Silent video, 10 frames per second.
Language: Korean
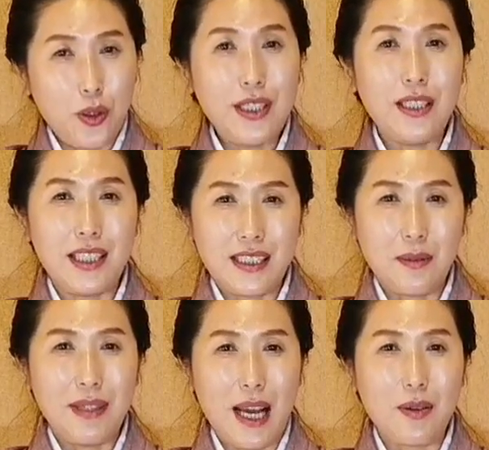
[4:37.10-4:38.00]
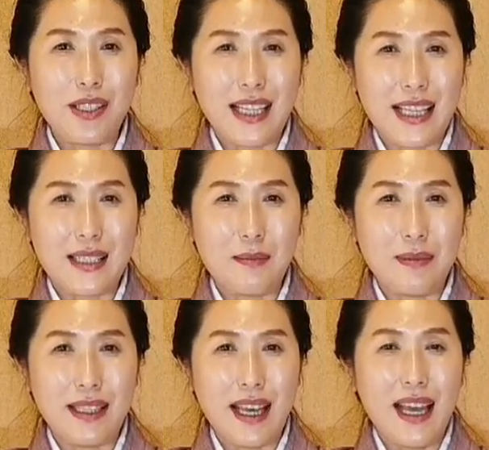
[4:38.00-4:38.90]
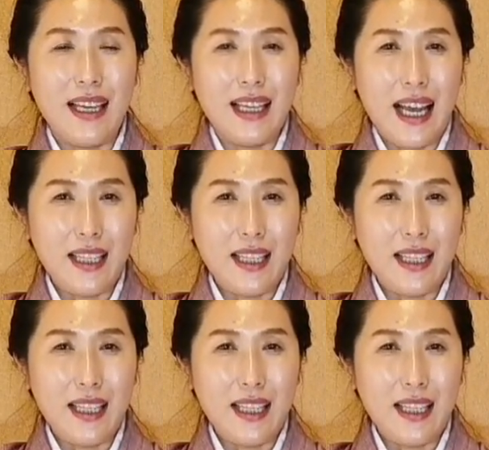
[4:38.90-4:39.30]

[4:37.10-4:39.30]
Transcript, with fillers: 주인이 직접 나오진 않습니다.